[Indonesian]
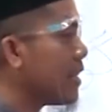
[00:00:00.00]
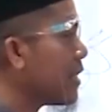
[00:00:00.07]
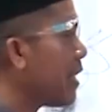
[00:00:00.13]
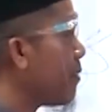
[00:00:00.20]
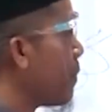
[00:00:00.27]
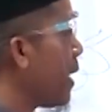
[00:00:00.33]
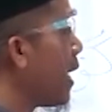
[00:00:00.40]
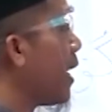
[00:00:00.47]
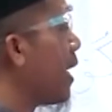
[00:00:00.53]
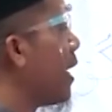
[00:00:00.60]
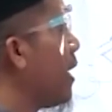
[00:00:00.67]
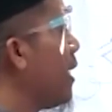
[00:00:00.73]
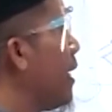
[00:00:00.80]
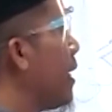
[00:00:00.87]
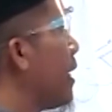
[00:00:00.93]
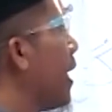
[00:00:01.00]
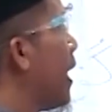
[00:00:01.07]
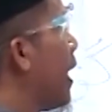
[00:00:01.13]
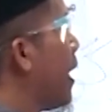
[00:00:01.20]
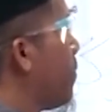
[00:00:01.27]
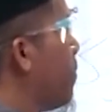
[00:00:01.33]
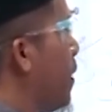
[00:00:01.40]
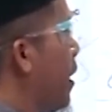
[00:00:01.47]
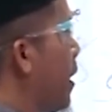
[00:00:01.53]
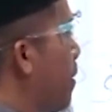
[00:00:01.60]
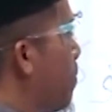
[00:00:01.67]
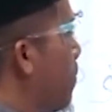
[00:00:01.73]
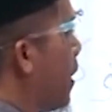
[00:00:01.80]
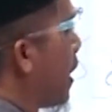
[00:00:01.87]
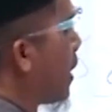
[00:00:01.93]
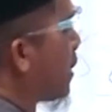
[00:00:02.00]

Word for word: terbalik ke Habib yang